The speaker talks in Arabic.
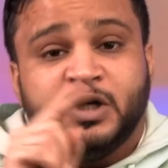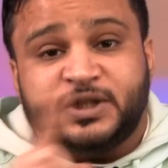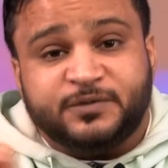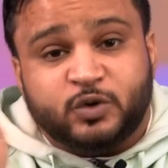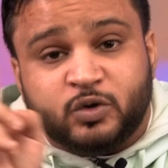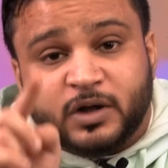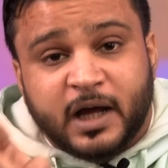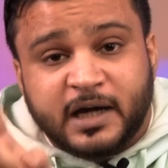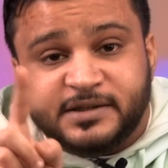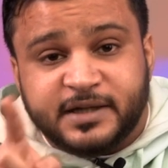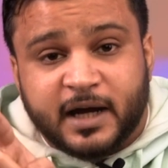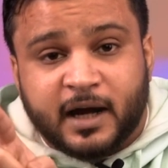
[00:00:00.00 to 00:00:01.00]
شفتوا كل
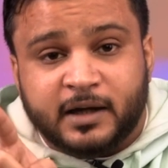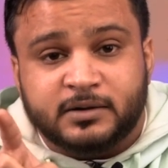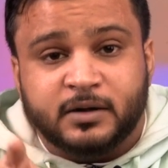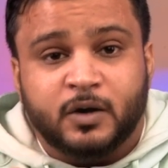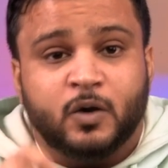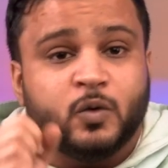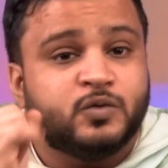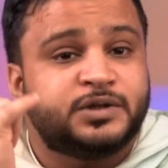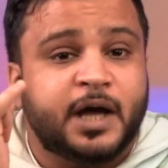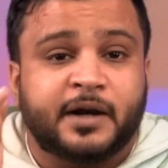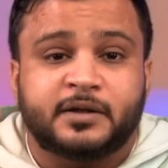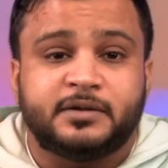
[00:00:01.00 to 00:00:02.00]
هالجهات
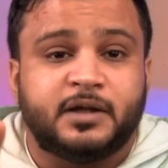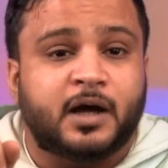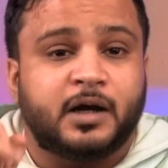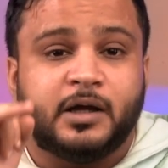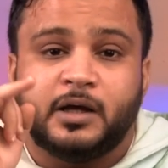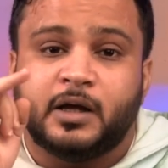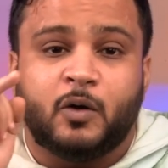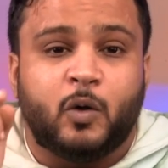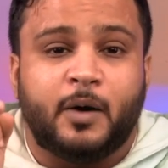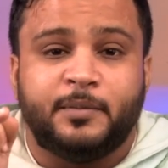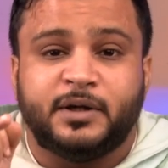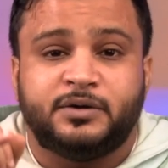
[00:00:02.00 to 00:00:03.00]
وزارة الداخلية
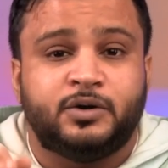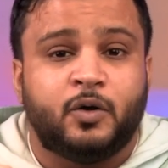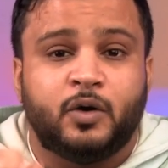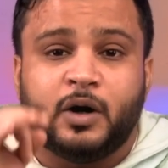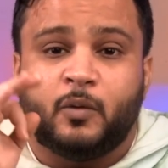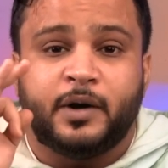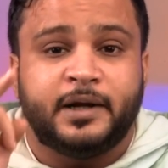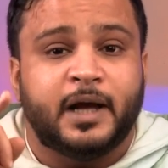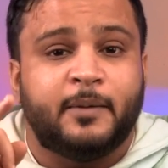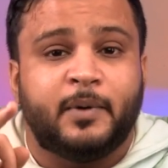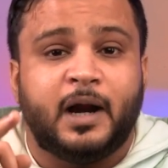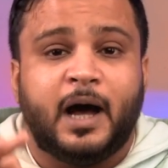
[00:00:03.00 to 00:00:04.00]
وأمن الدولة
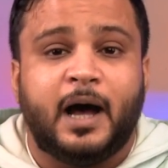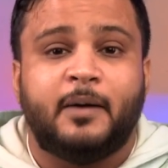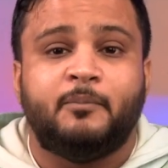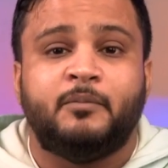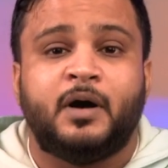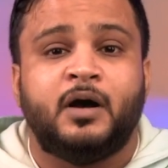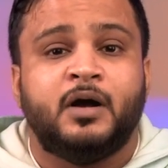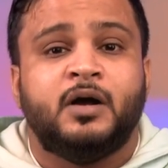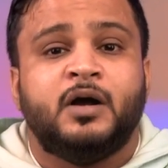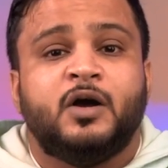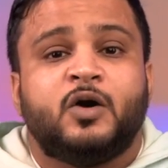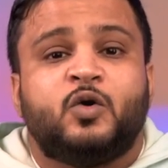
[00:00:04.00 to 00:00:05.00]
والنيابة العامة
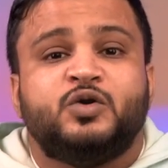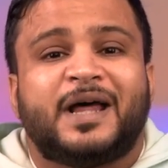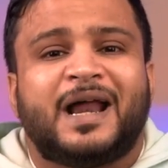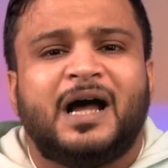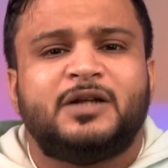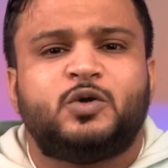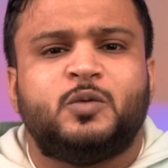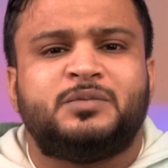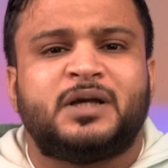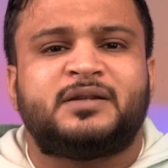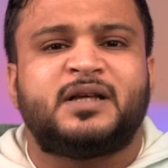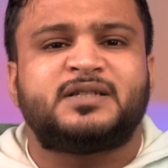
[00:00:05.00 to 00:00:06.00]
قدراتهم
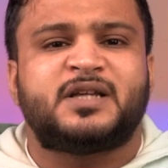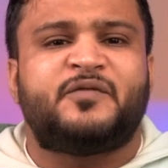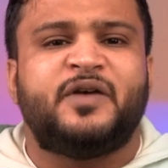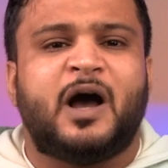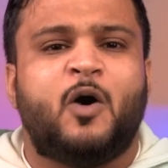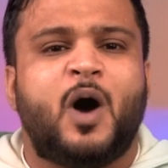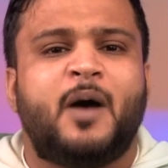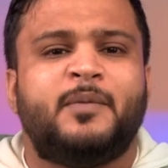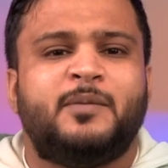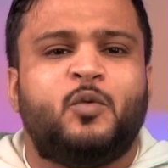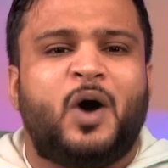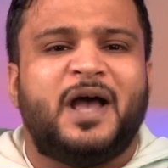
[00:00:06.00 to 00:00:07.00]
تقتصر في
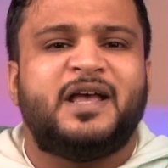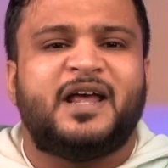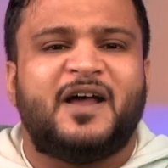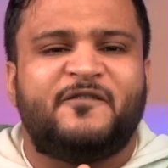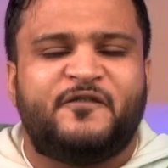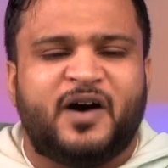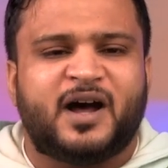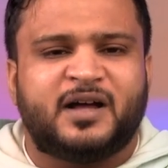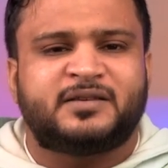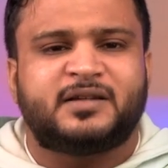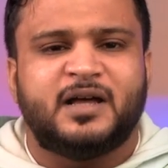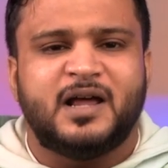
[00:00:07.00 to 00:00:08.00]
عوامل معينة
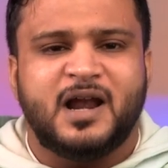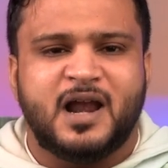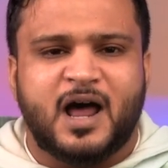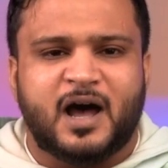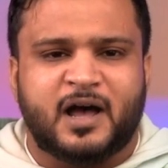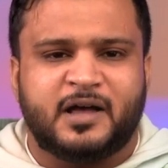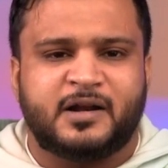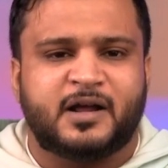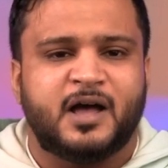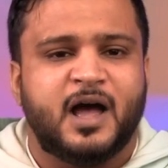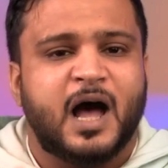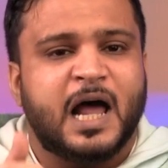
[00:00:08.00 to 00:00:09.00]
فقط لا غير
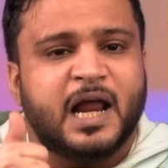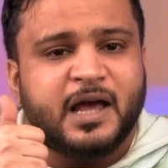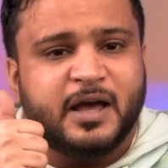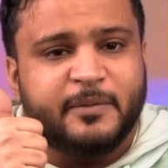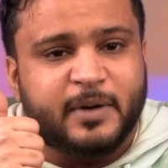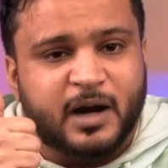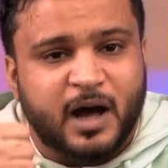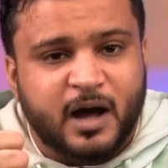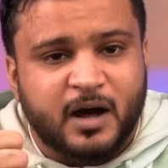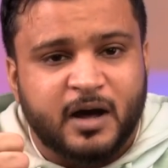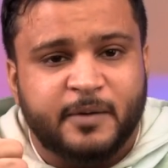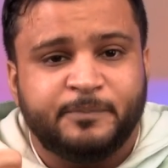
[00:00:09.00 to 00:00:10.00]
ألا هي
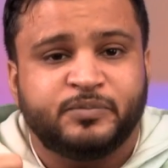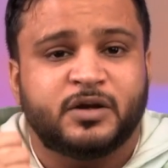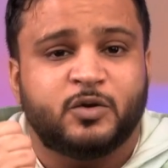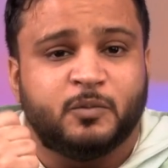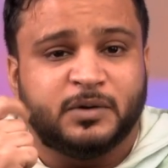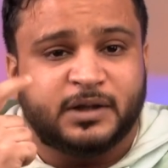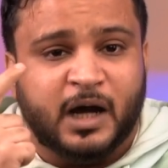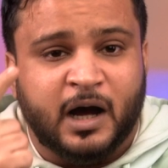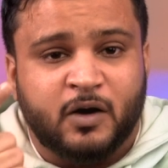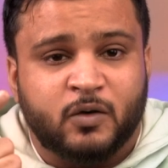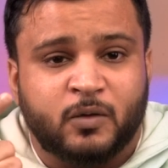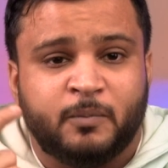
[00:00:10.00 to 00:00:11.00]
بلاغ
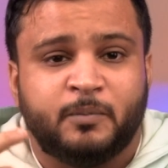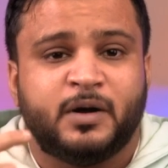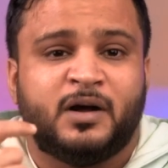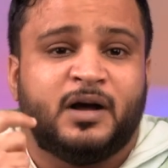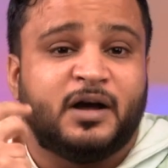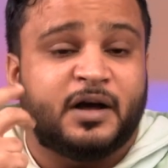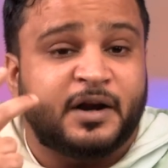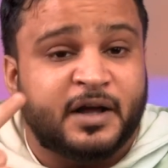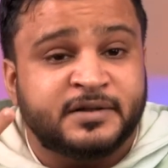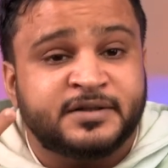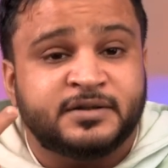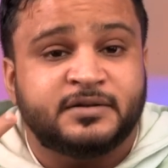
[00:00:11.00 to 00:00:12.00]
وتعقب
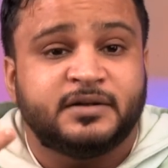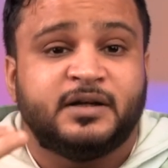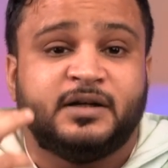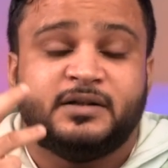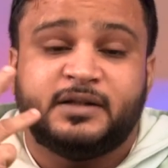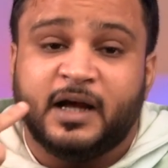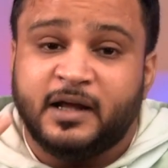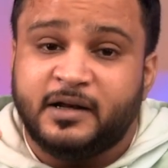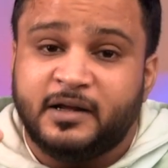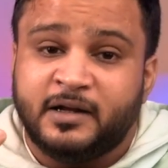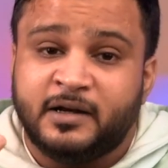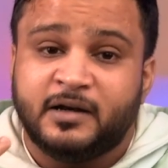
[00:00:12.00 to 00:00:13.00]
رصد
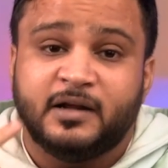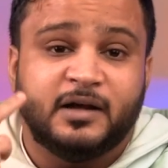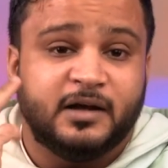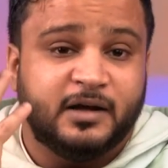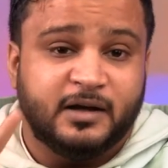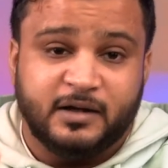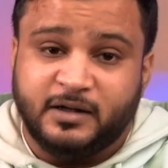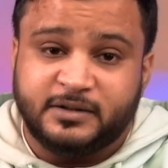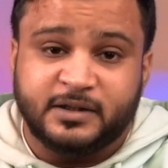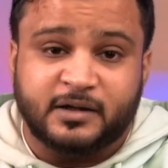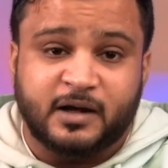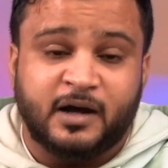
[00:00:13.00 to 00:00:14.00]
تحليل
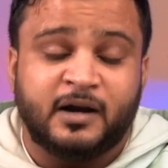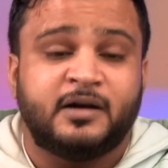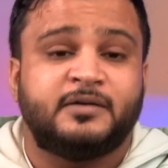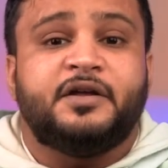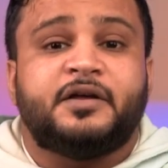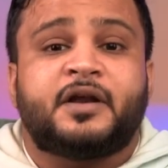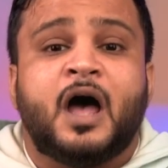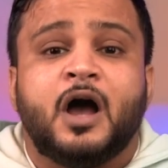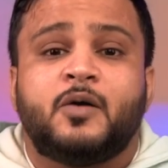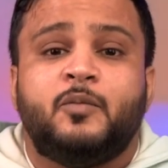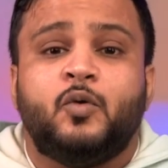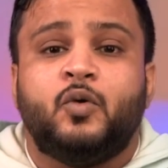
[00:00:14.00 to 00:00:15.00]
اعتقال
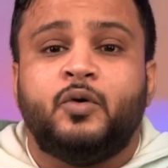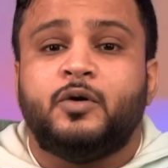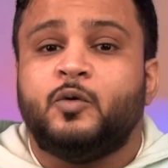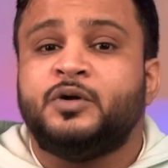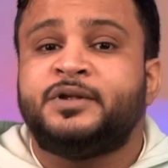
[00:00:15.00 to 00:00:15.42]
يراقبون